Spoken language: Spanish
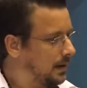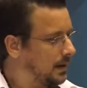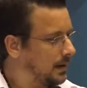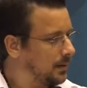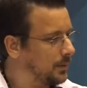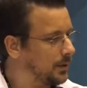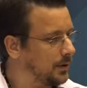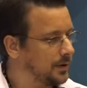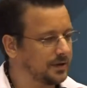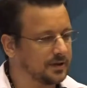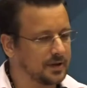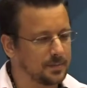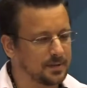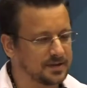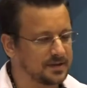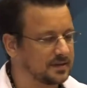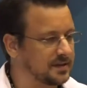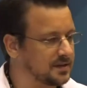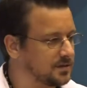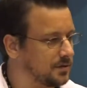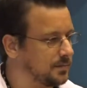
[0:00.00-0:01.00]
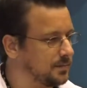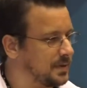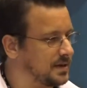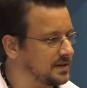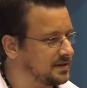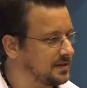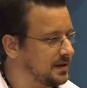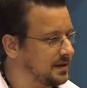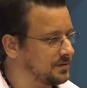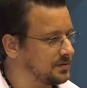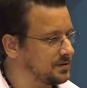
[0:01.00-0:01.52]
bueno, esta presentación va a
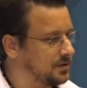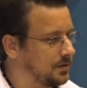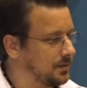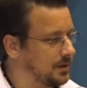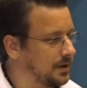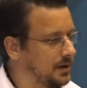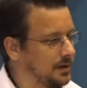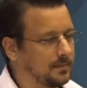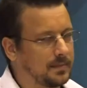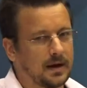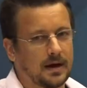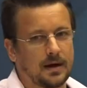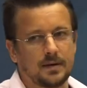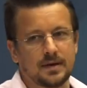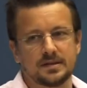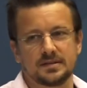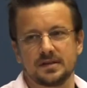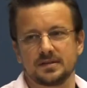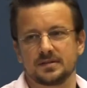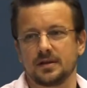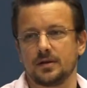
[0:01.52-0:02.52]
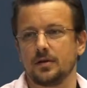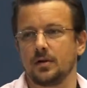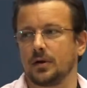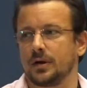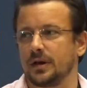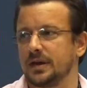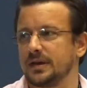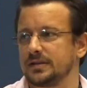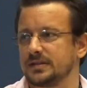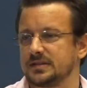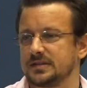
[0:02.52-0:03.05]
ser sobre avances en lo
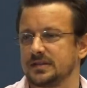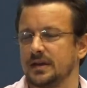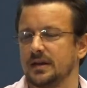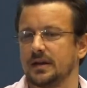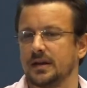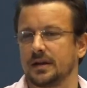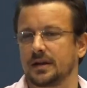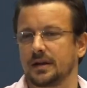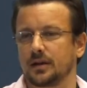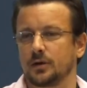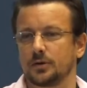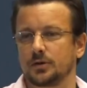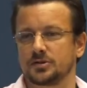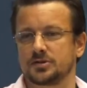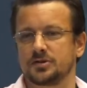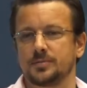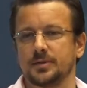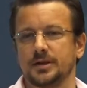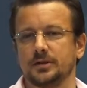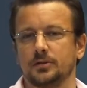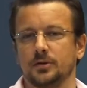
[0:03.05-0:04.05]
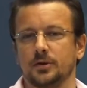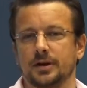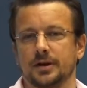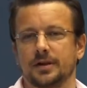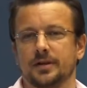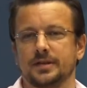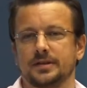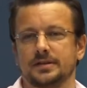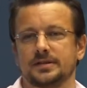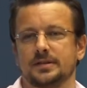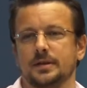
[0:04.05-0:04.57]
que es eh, reconocimiento de
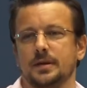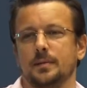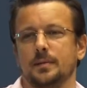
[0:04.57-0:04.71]
redes.